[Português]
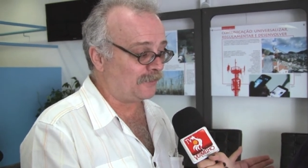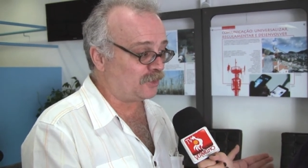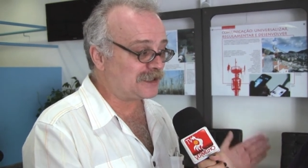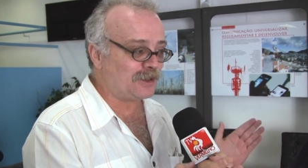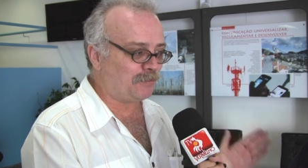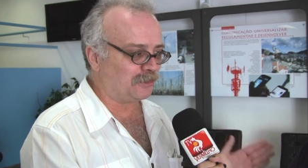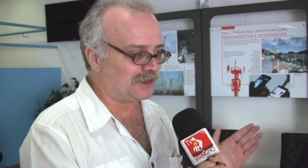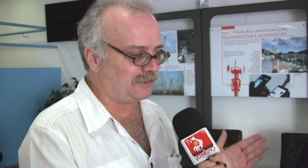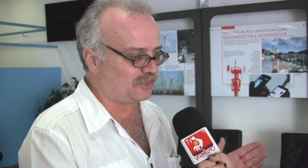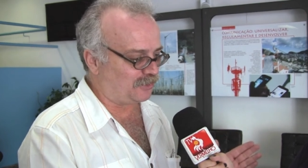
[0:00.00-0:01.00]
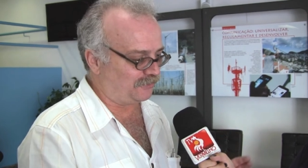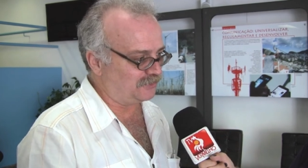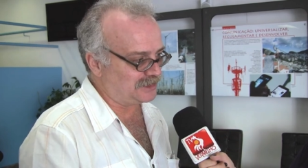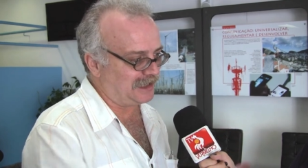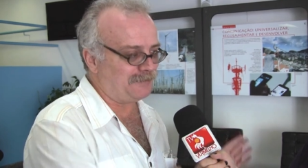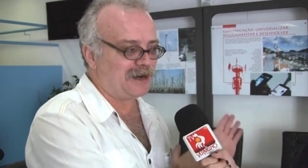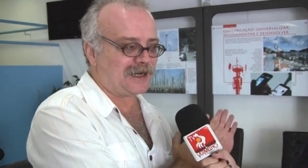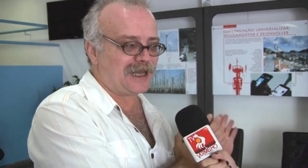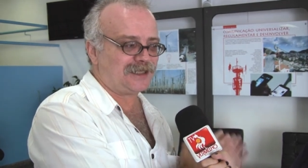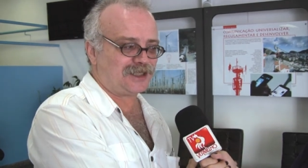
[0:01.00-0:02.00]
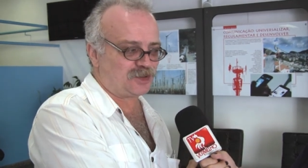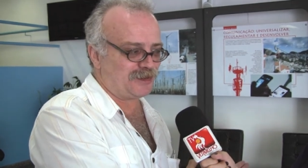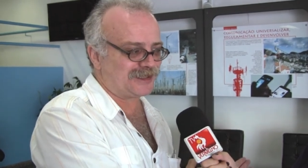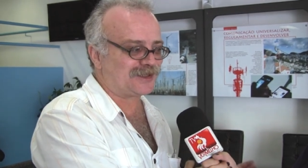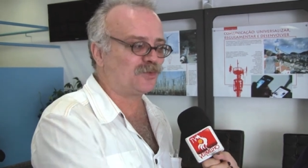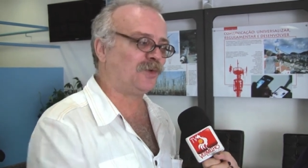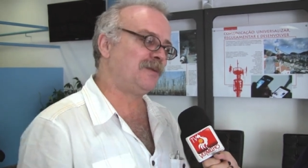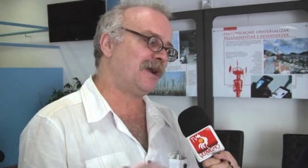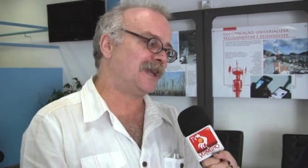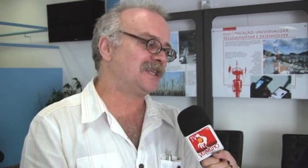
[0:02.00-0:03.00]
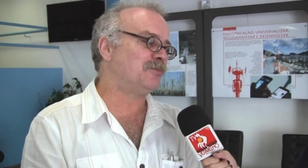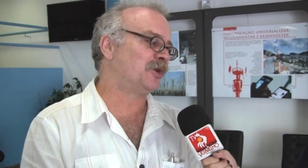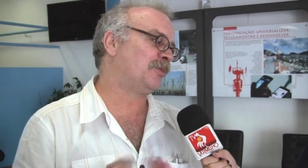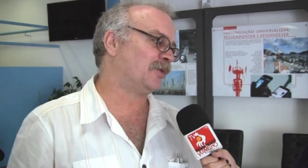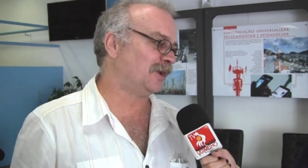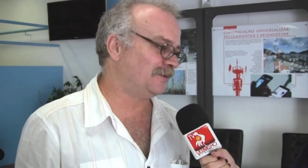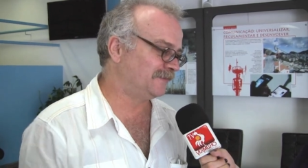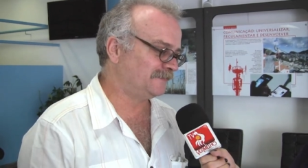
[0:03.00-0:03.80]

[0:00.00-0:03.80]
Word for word: Nós não podemos confundir liberdade de expressão com liberdade de monopólio.